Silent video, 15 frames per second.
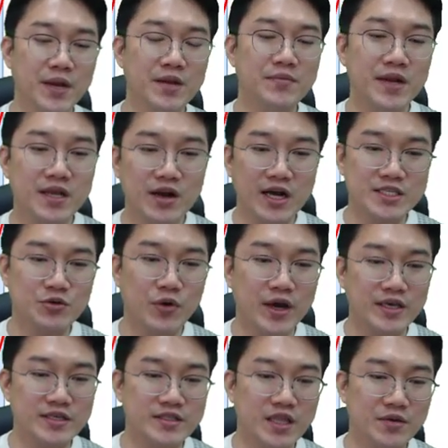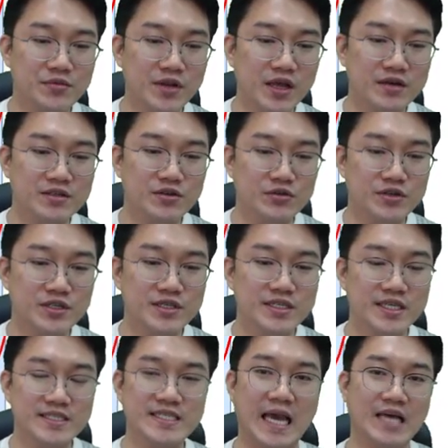빨리빨리 가져와야기 때문에 그거를
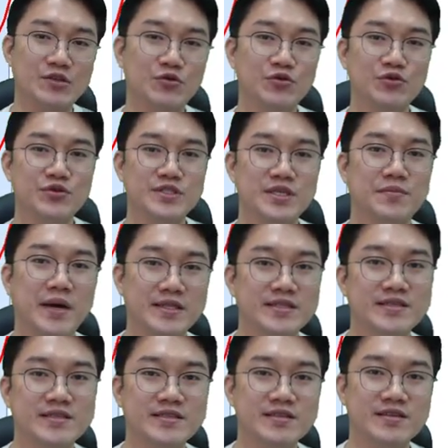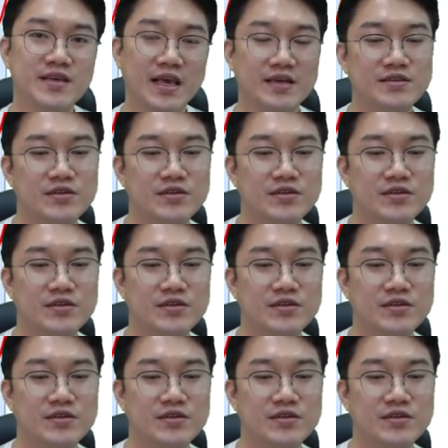이제 자동으로 이제 만드는 예,